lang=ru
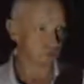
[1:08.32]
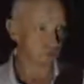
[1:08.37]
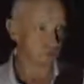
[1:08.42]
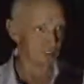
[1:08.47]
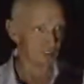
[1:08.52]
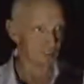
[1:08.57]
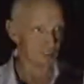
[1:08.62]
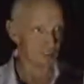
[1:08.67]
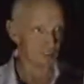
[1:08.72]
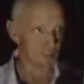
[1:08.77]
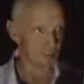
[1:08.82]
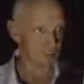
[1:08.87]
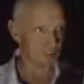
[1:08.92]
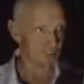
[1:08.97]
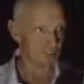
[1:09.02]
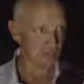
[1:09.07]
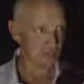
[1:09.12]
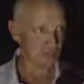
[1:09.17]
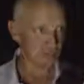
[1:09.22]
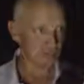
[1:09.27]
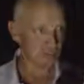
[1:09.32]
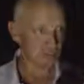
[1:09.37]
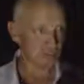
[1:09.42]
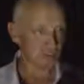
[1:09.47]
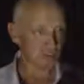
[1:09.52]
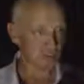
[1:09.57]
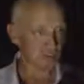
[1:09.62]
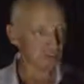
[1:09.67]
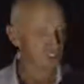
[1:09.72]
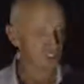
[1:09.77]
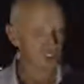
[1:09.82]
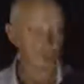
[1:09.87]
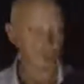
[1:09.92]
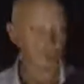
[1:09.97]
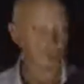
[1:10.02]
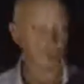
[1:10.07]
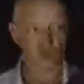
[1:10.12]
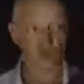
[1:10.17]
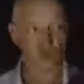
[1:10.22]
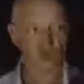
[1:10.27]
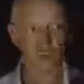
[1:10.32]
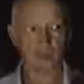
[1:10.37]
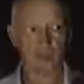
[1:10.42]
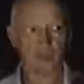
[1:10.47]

на этот вопрос. Сейчас пока просто не